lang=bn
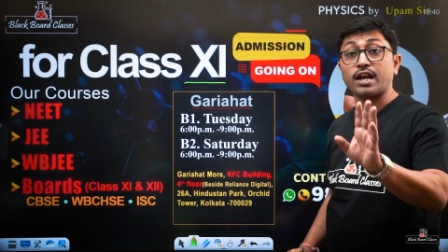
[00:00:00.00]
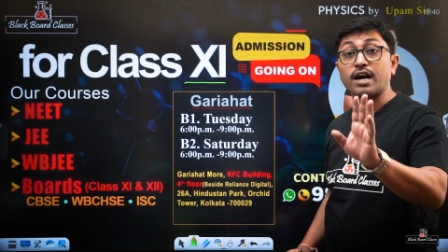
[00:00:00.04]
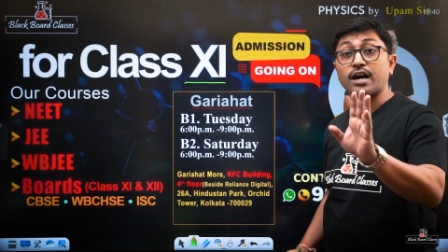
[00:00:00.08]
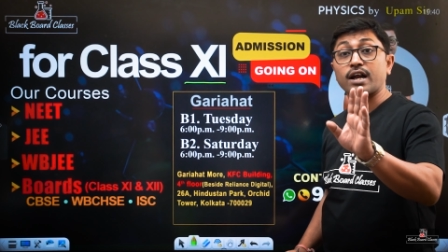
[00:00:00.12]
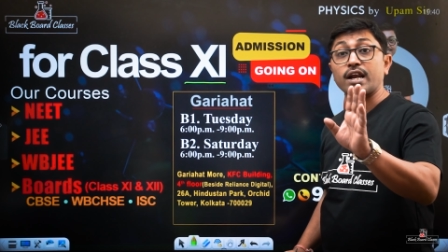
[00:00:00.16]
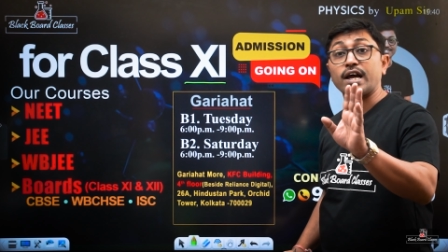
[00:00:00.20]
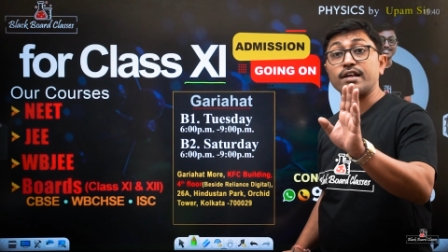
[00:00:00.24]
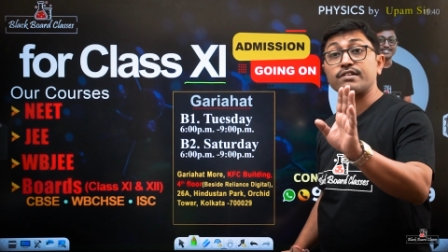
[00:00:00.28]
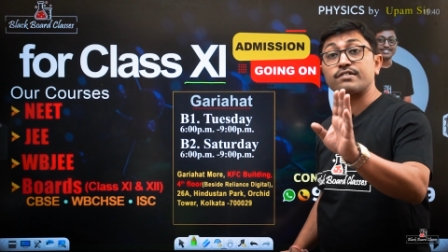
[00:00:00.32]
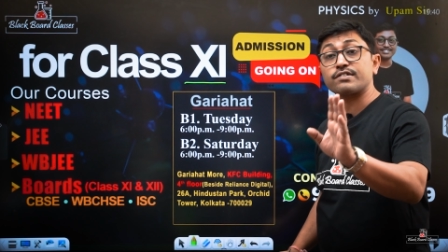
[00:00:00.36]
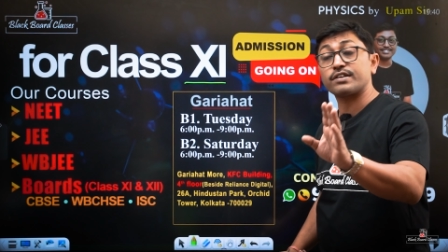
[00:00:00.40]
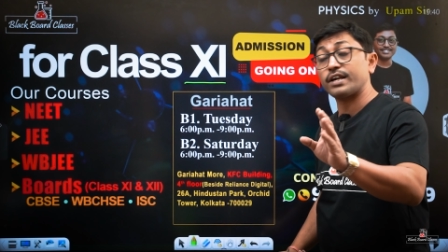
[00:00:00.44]
যারা
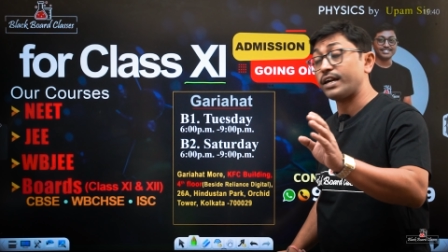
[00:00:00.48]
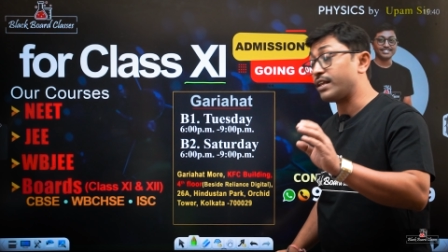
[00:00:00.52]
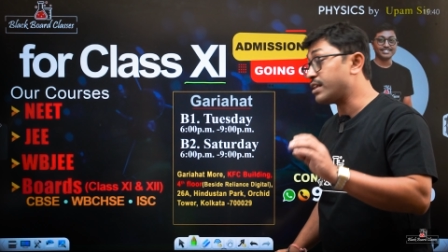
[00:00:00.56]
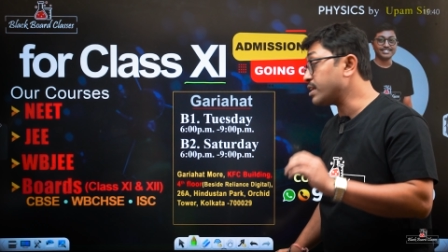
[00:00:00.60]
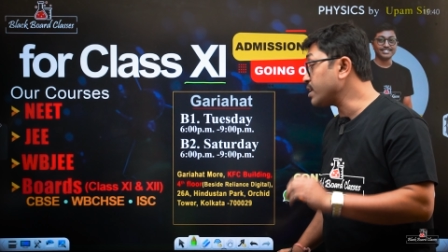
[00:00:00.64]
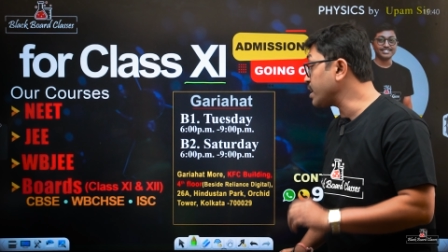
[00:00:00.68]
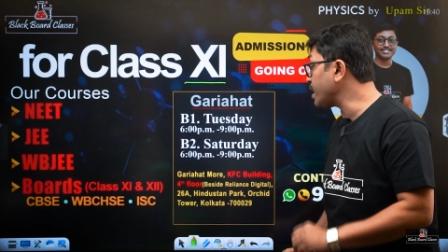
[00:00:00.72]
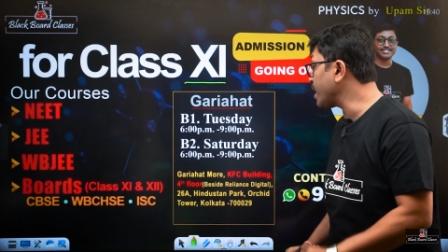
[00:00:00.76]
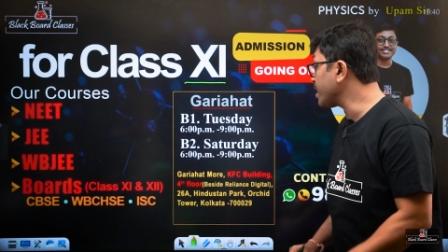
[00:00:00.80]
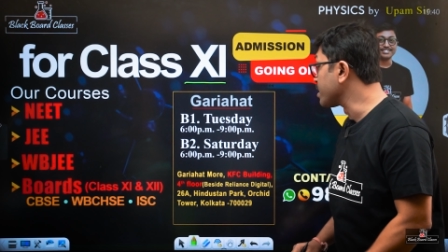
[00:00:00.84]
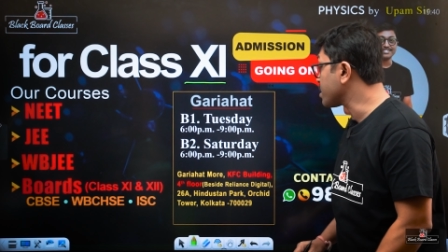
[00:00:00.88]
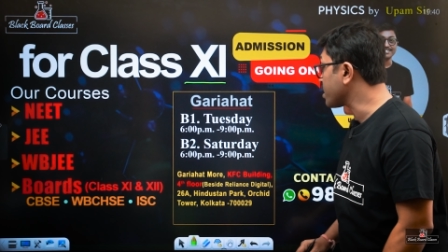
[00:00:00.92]
ক্লাস টেন
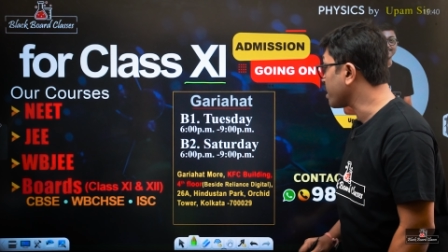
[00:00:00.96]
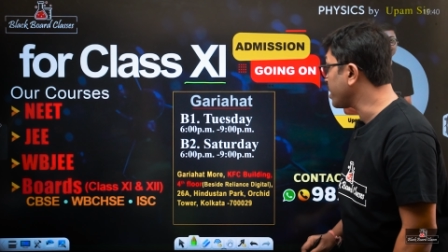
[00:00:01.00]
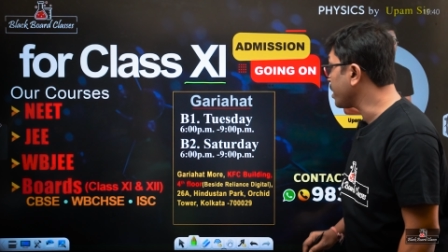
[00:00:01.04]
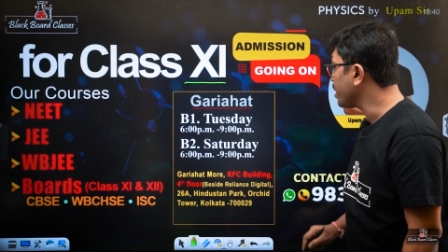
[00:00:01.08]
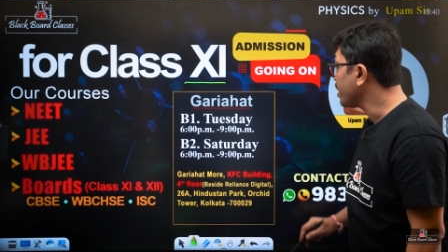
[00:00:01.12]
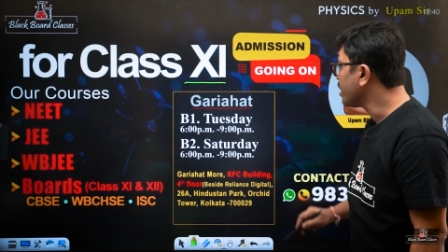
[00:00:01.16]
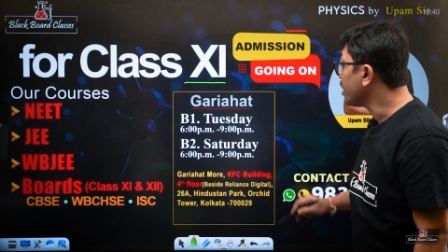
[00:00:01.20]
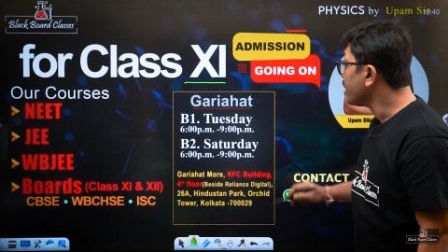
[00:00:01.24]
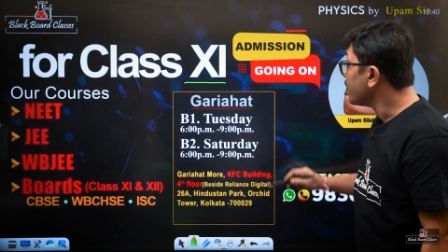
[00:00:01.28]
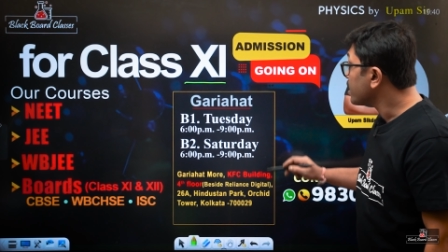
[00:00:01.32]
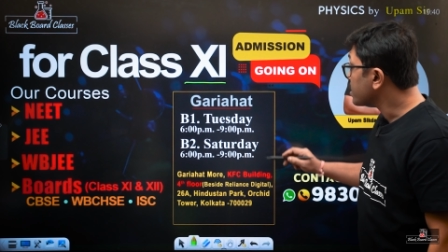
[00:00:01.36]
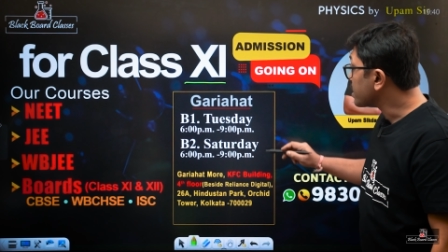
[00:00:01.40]
দিয়েছে
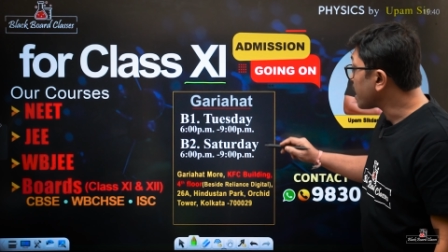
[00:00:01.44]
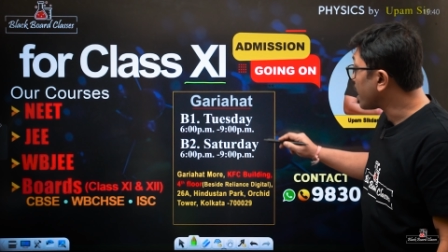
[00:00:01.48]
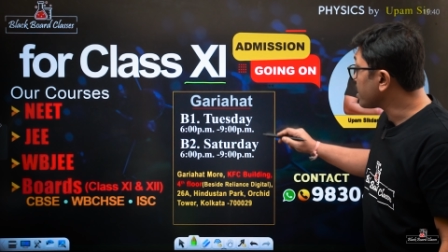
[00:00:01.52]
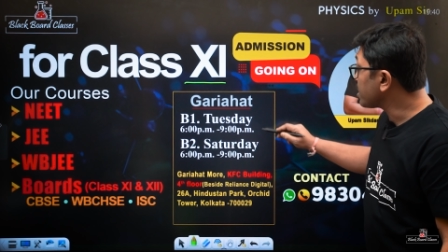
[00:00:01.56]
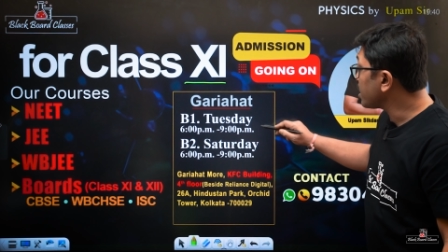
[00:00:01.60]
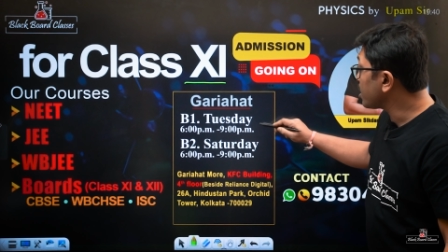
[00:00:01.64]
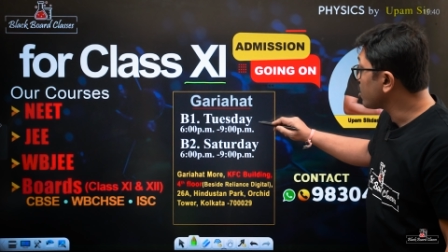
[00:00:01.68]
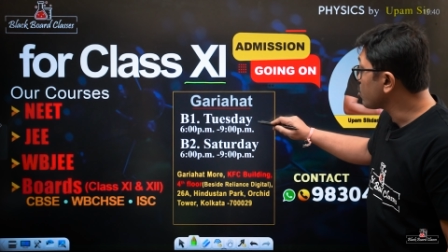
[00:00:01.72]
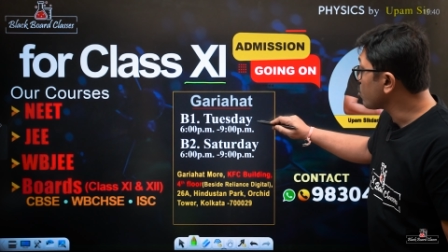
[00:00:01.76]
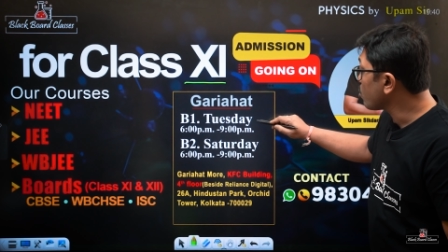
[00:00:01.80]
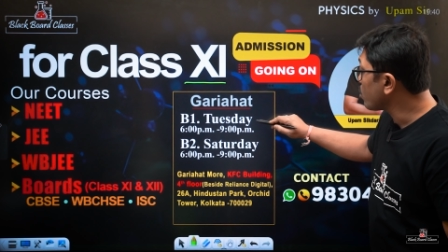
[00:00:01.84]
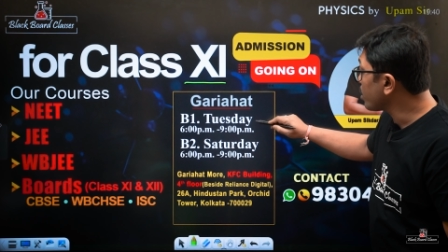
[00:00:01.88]

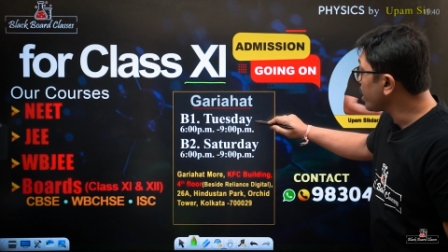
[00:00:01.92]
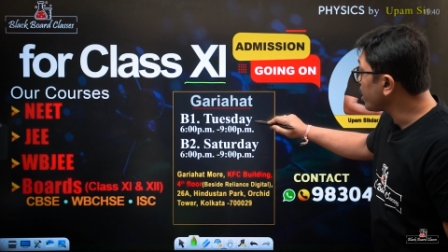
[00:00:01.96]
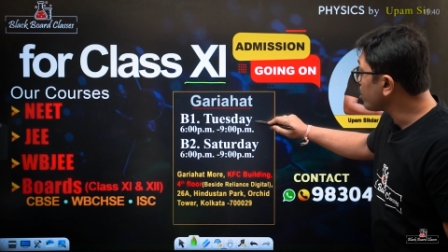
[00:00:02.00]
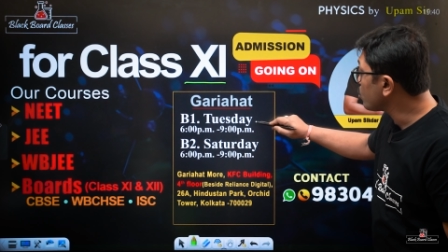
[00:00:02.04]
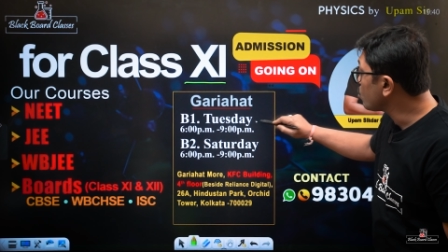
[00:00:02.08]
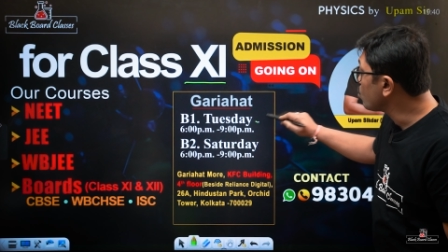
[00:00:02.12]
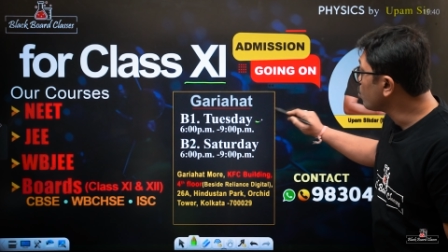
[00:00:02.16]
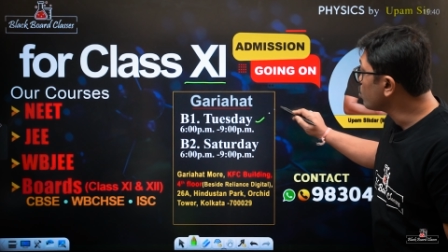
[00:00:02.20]
তাদের জন্য